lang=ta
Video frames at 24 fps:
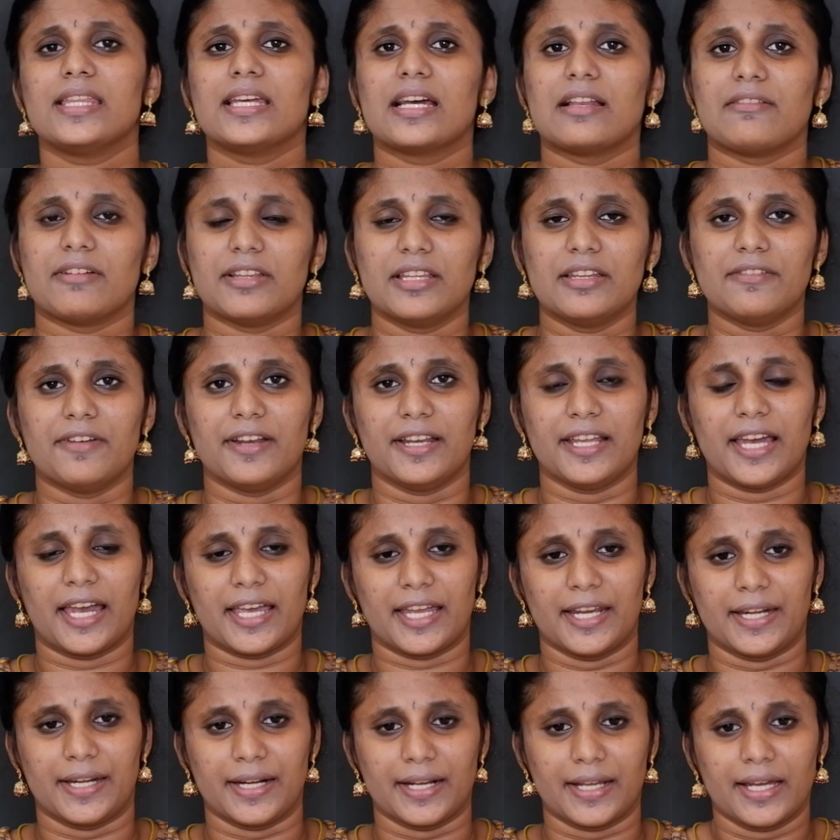செய்திகள் வந்து
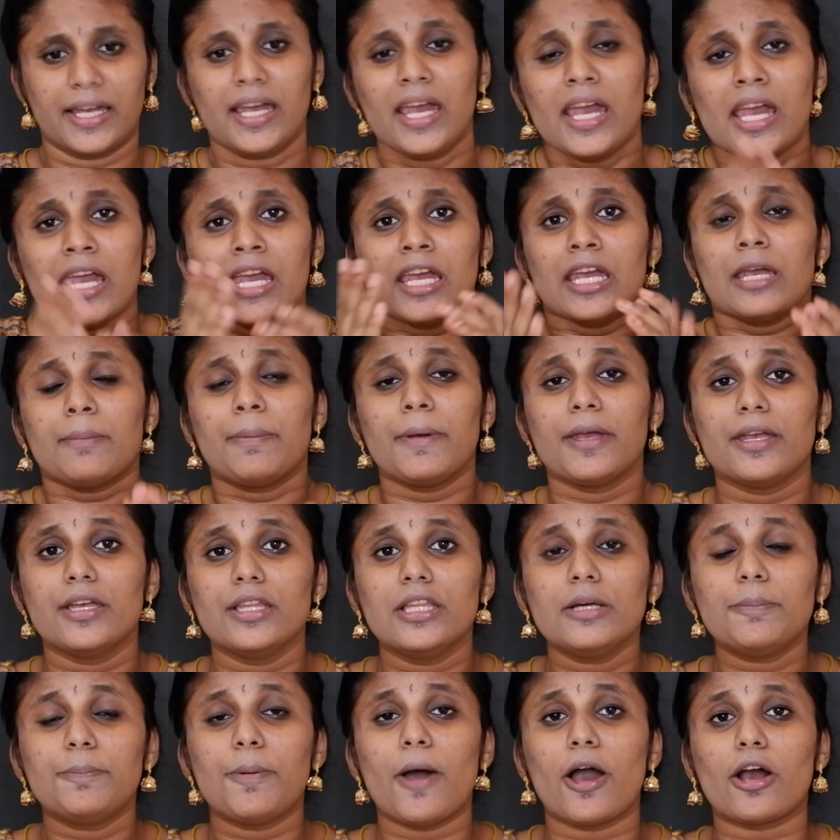வெளியாகிட்டு இருக்கு இப்போ
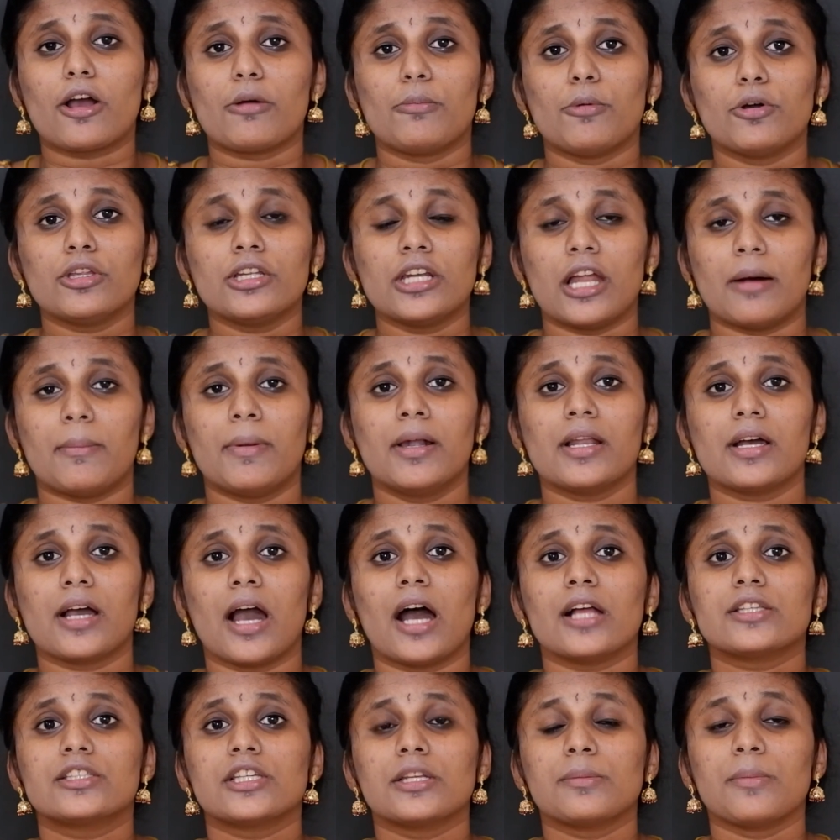இது பார்க்கும்போது
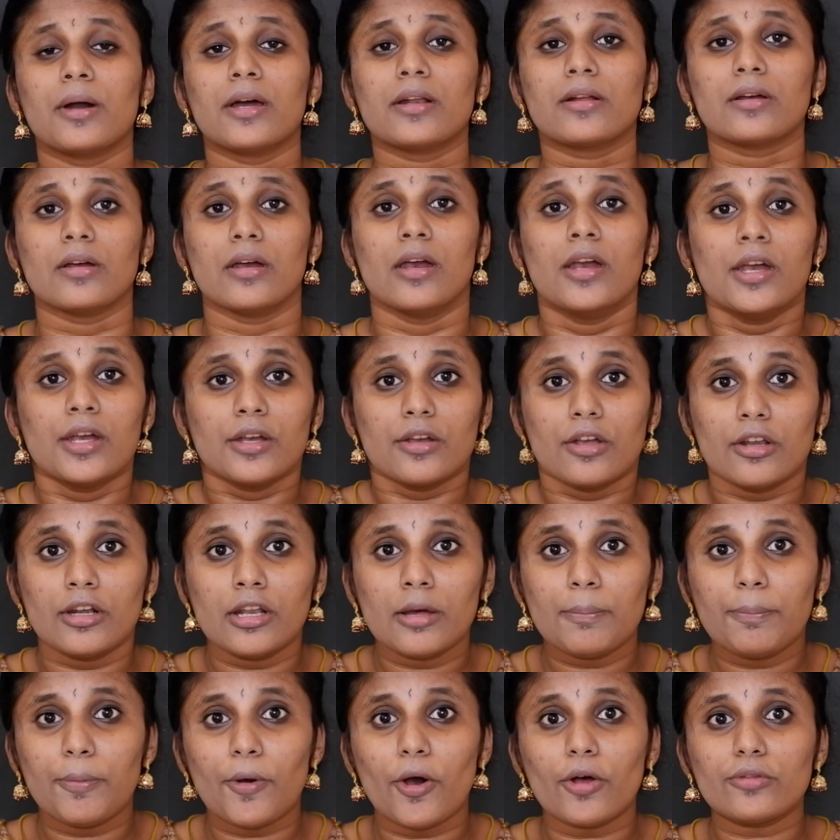நம்மளுக்கு ஆச்சரியமா இருக்கு
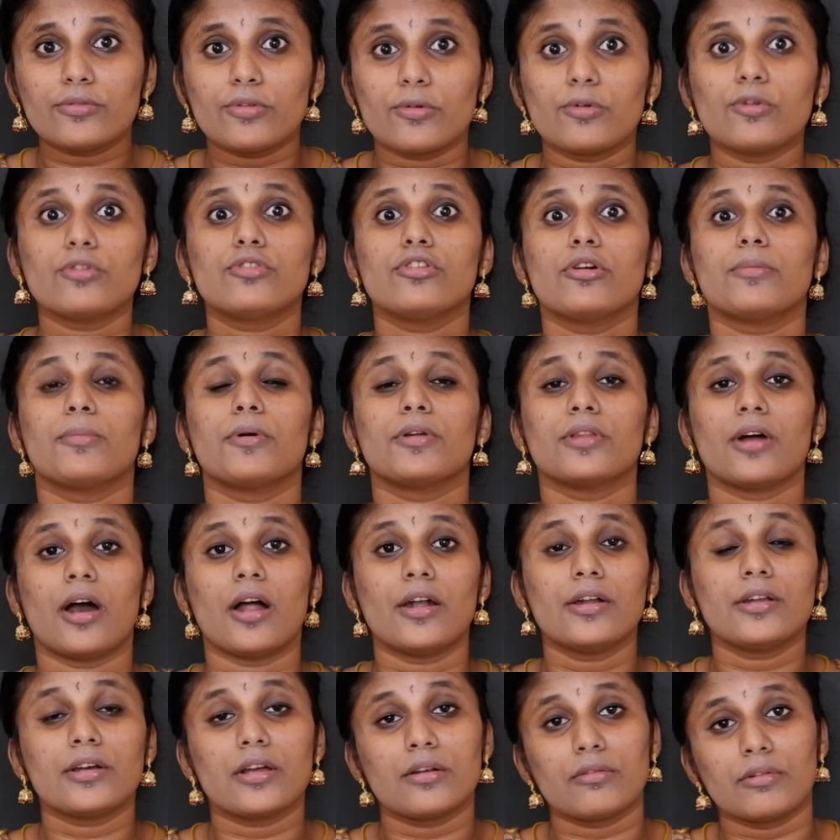என்னப்பா தொண்ணூத்தி ஒன்பது
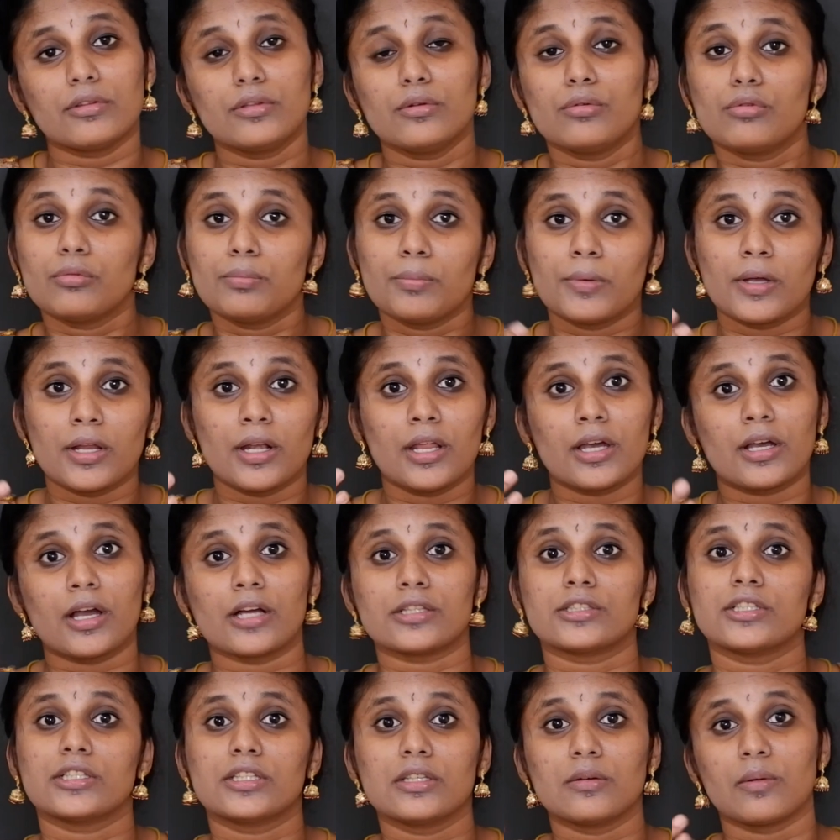ஆண்டுகள் வந்து உண்மையிலே
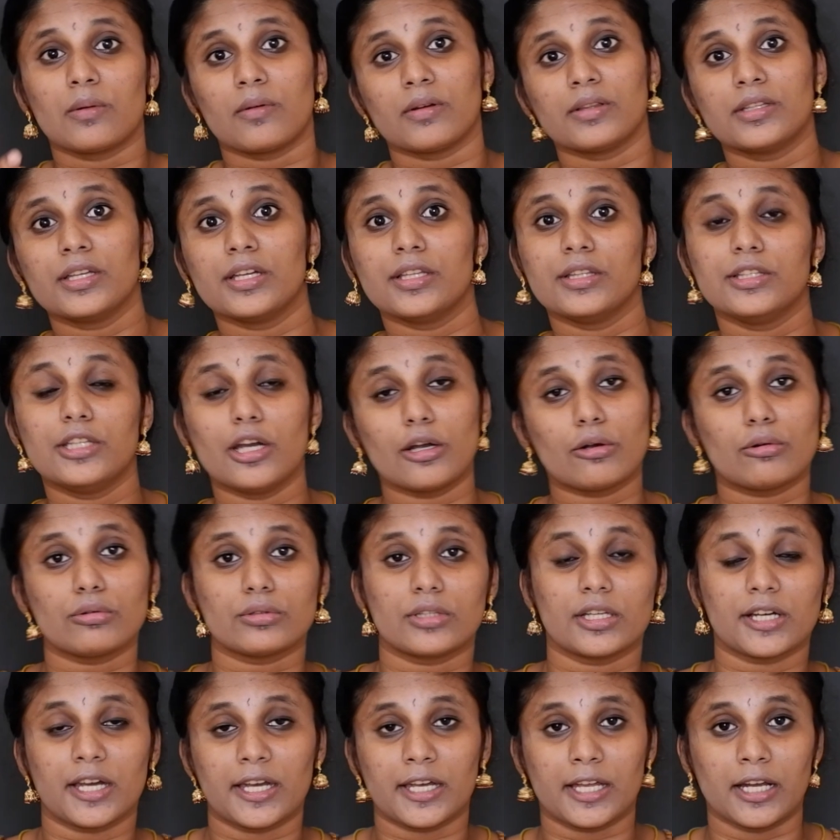கச்சத்தீவு வந்து இந்தியா
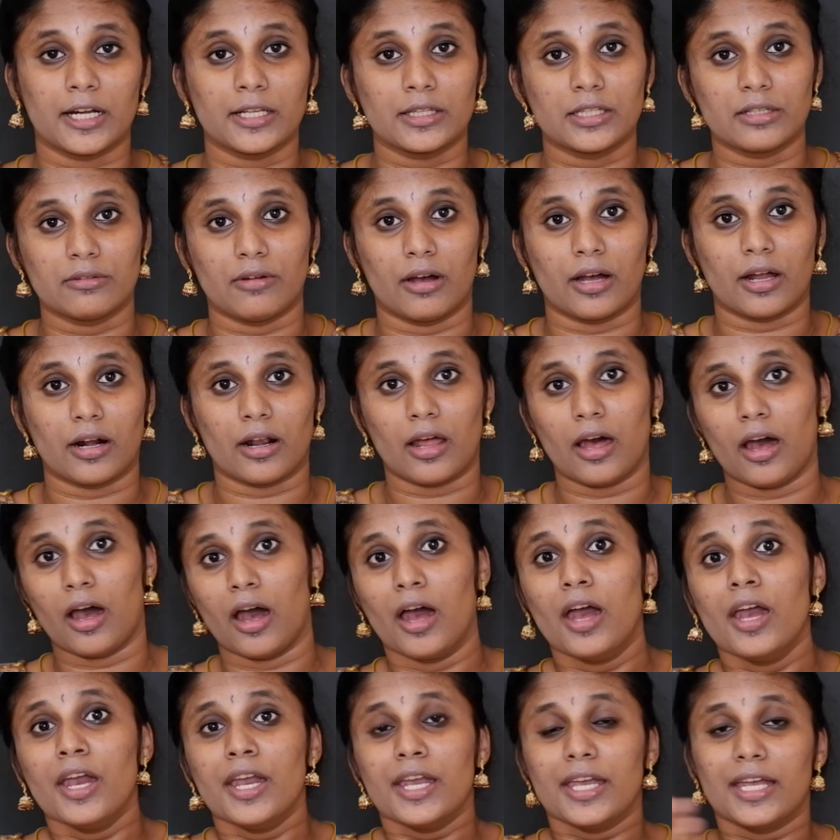குத்தகைக்கு எடுத்துருவாங்களா
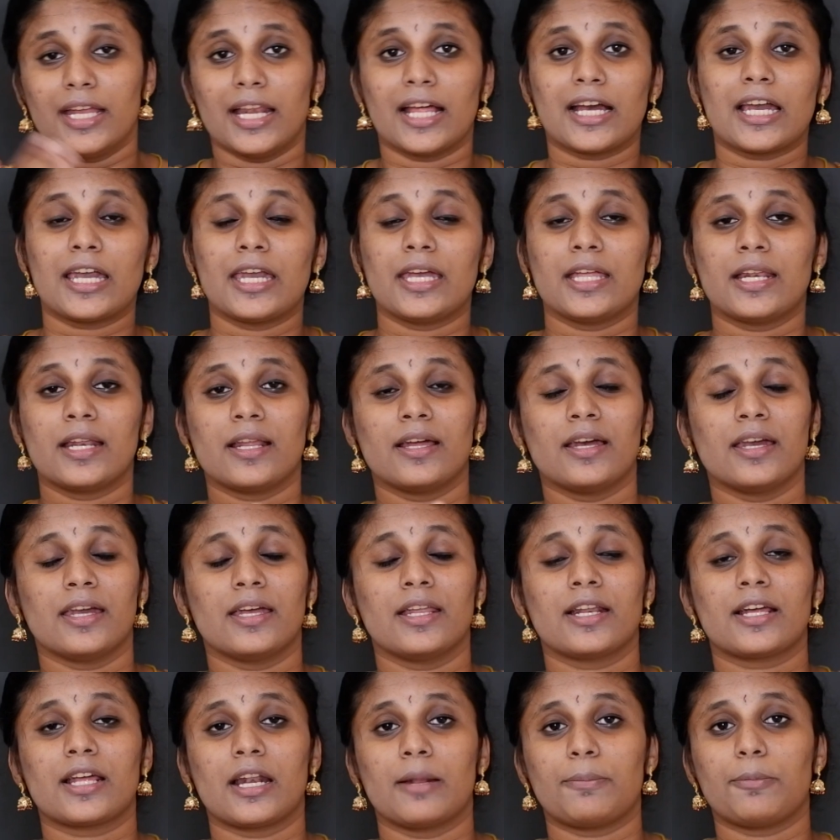இலங்கை
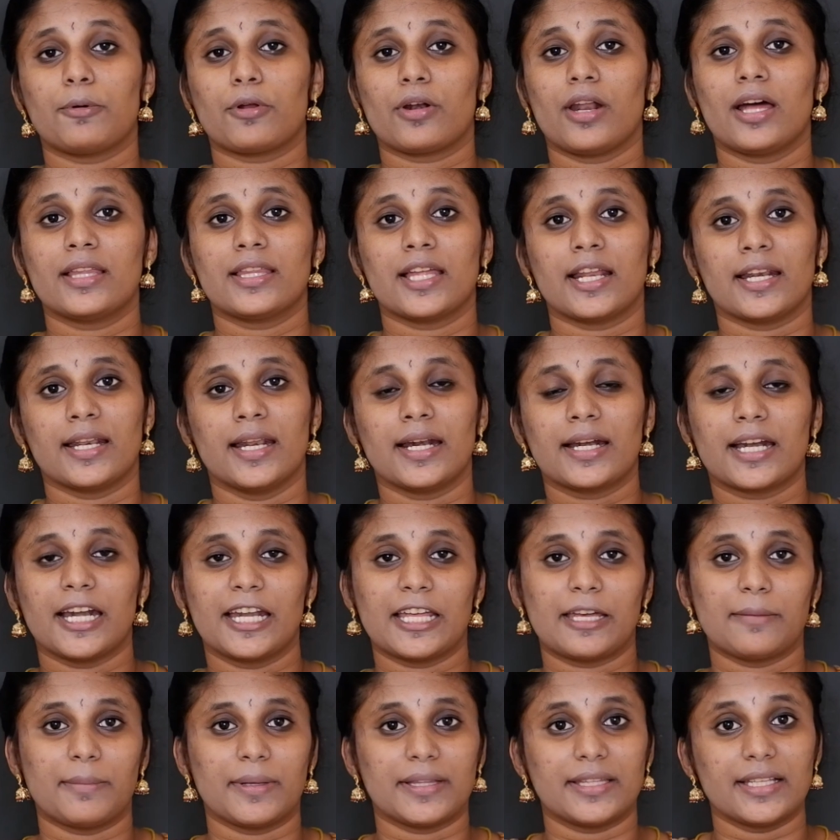இருக்கிற பொருளாதார
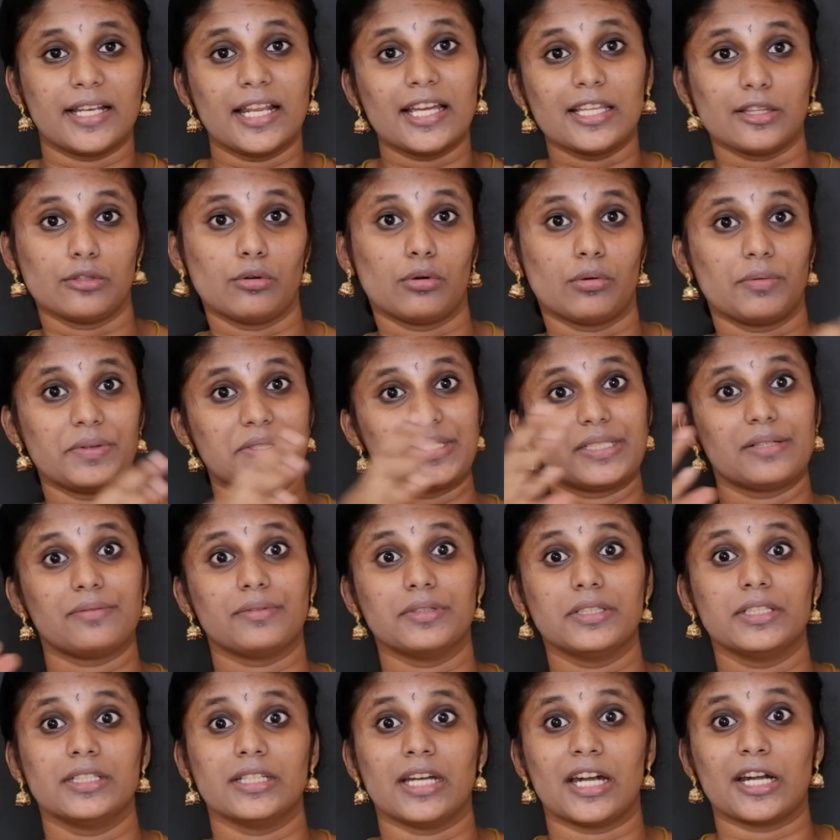நெருக்கடிக்கு மத்தியில் இந்த ஒரு
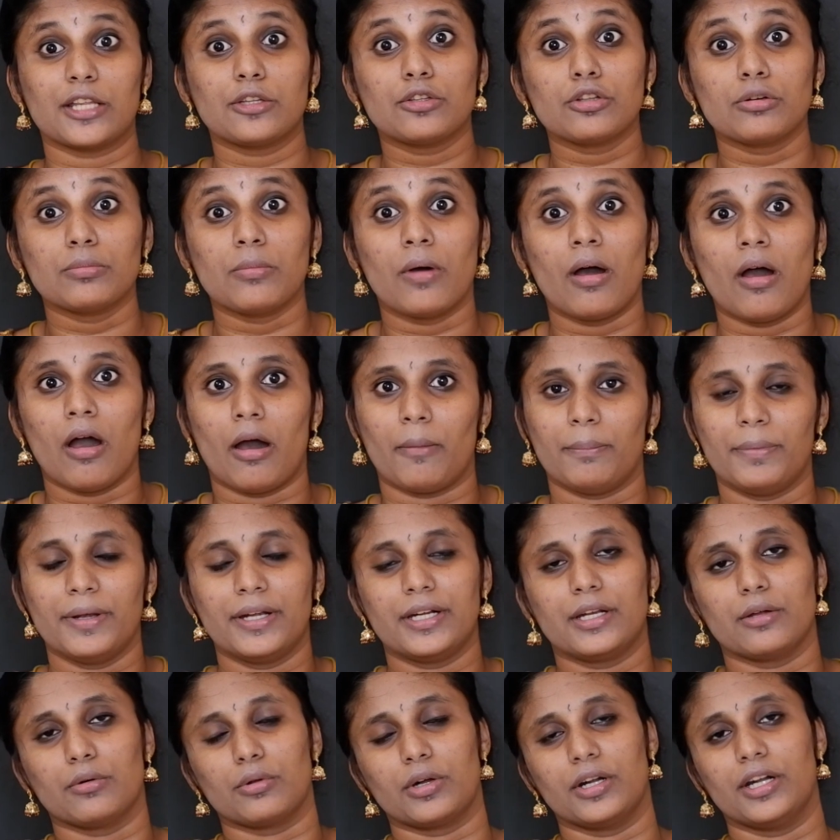விஷயம் வந்து நடந்துருமா
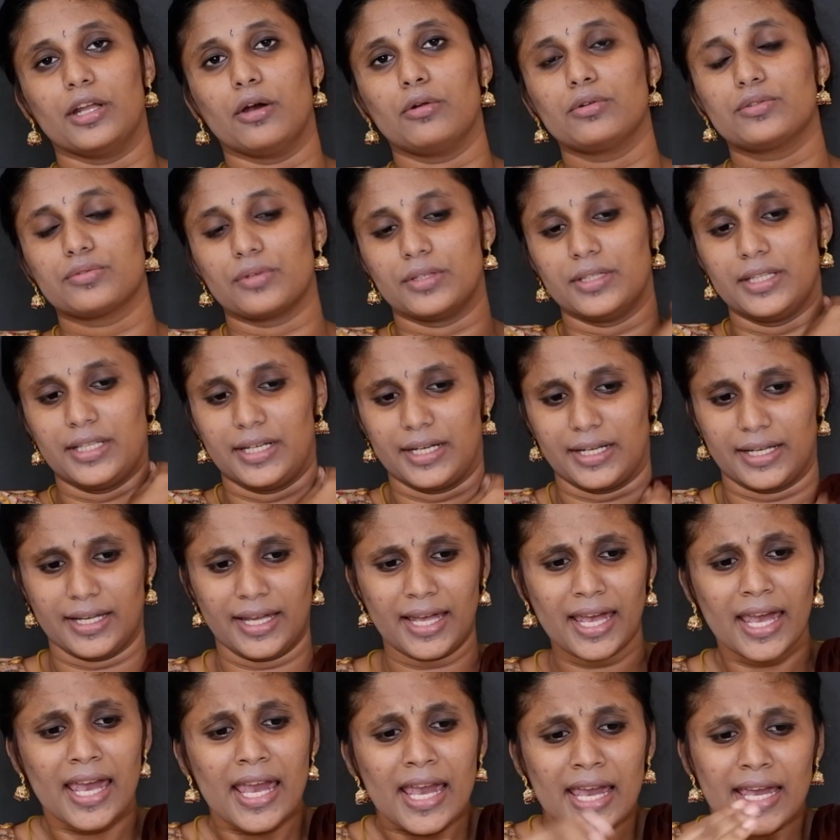அப்படின்ற ஒரு டவுட்ஸ் வந்து
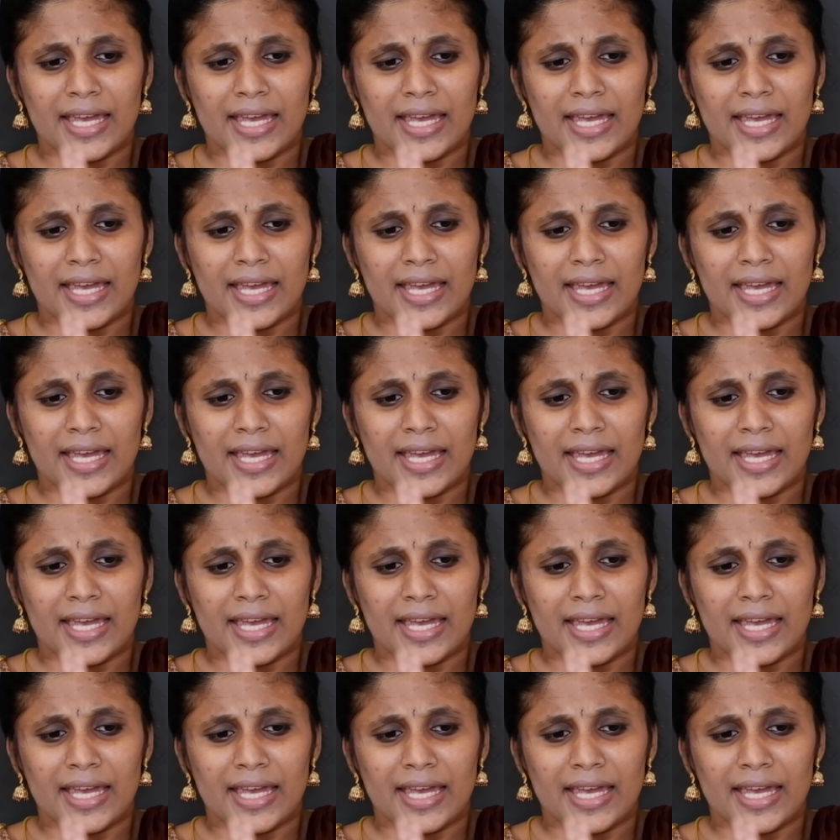இருக்கு